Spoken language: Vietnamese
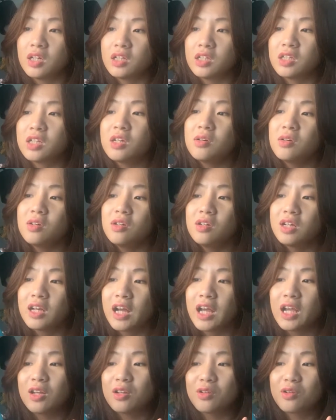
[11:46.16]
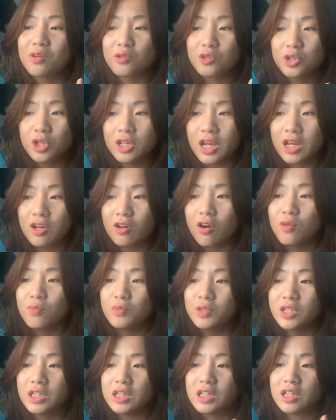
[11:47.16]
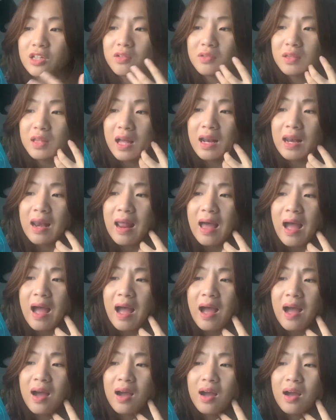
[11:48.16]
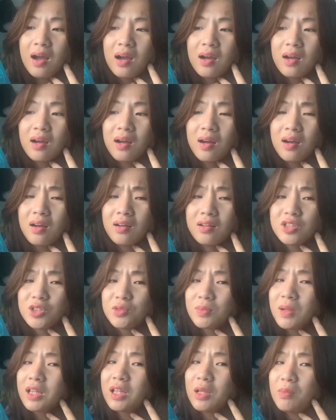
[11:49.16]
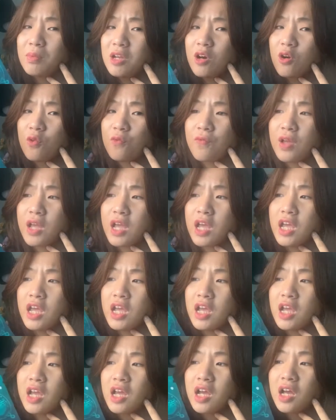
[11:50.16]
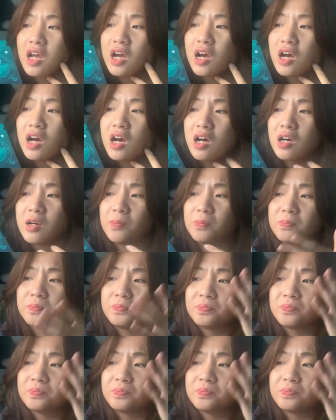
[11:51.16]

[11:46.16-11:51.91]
nhưng cái câu chuyện này nó không chỉ đơn giản là uh, chúng ta tìm hiểu về uh,